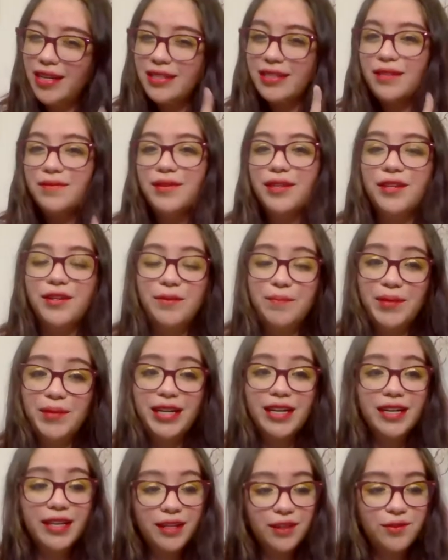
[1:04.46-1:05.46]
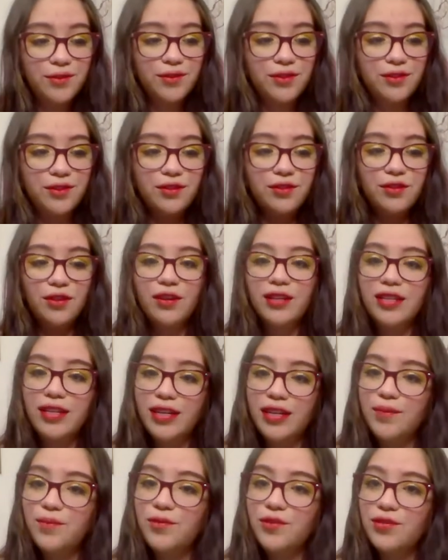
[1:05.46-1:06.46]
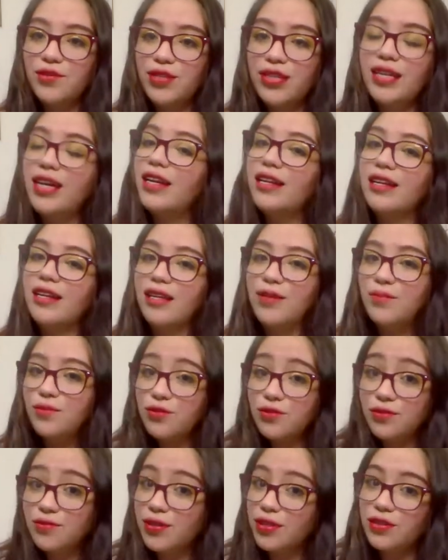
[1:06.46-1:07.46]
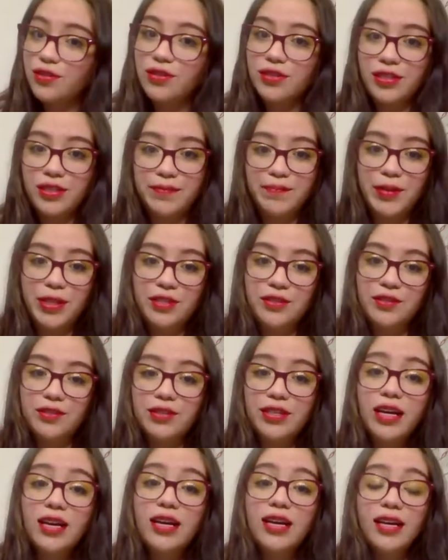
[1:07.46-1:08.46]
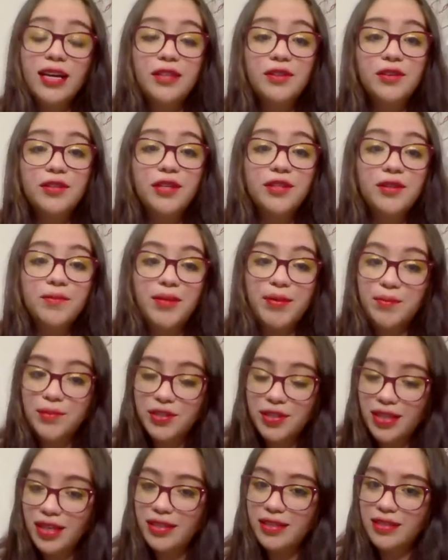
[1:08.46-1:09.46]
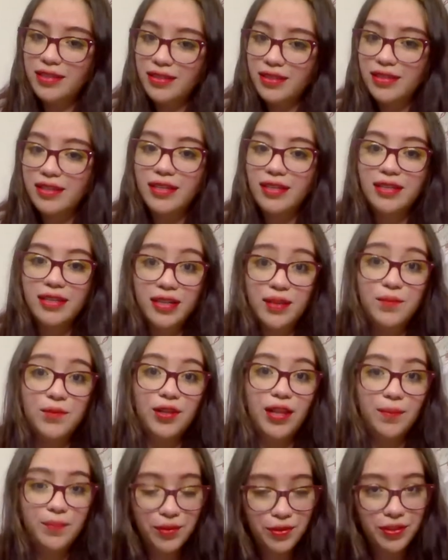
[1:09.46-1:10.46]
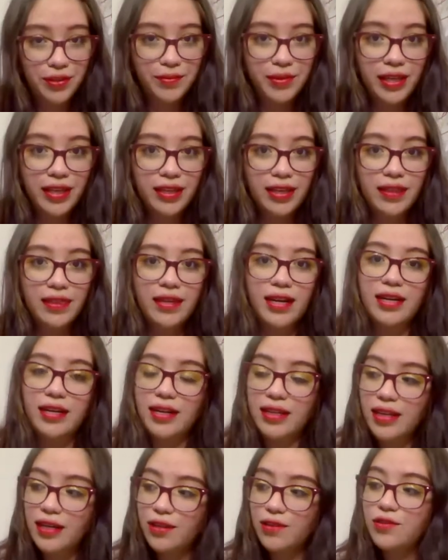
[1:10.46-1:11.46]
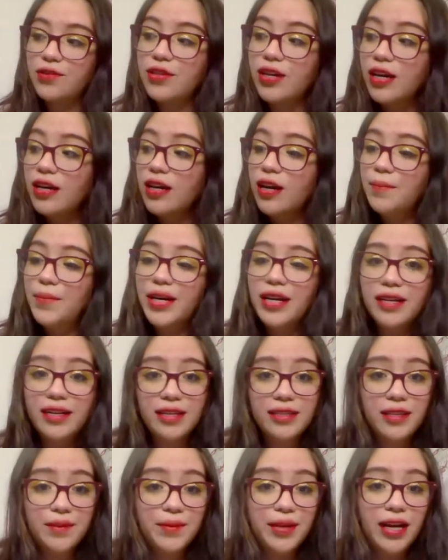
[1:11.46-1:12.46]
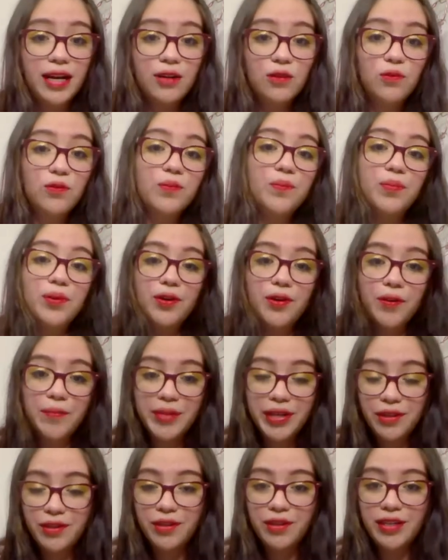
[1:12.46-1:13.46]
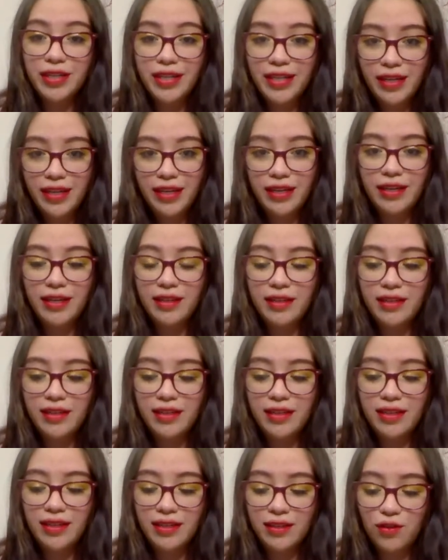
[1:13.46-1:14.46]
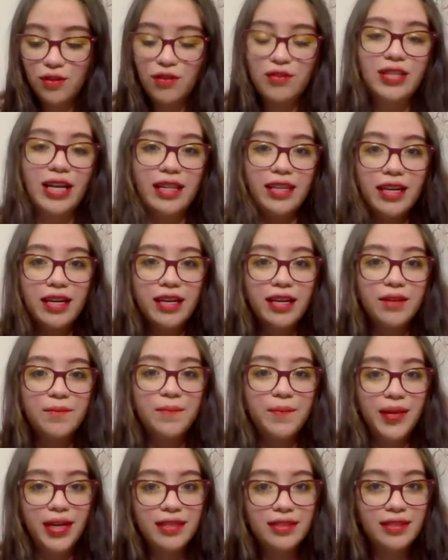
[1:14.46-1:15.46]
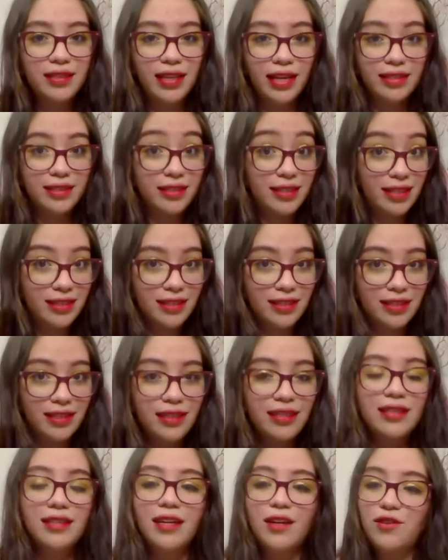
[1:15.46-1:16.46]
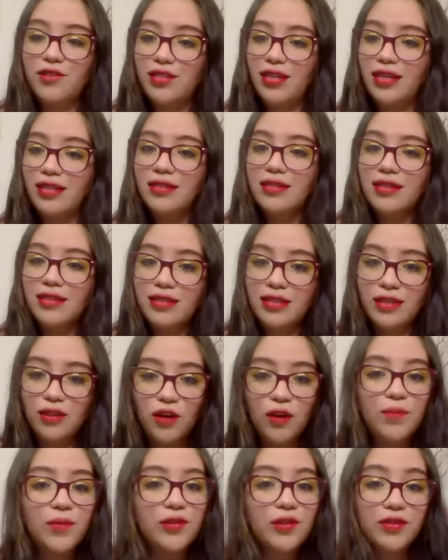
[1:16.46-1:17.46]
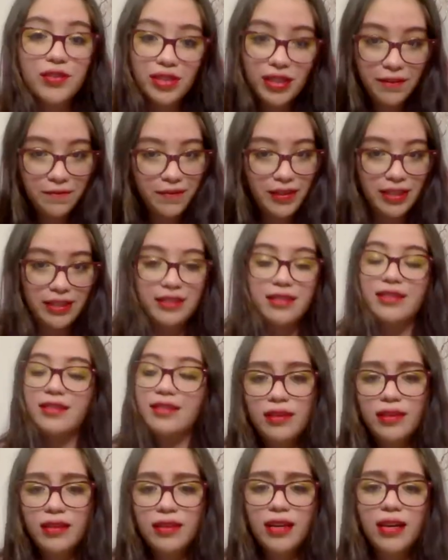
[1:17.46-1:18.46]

este video, para que juntos ordenemos y arreglemos nuestros espacios en donde tomamos clases y es que tenemos la posibilidad de arreglarlos, para que se vean un poco mejor y nos alegren más las clases en línea y nos hagan sentir cómodos y felices.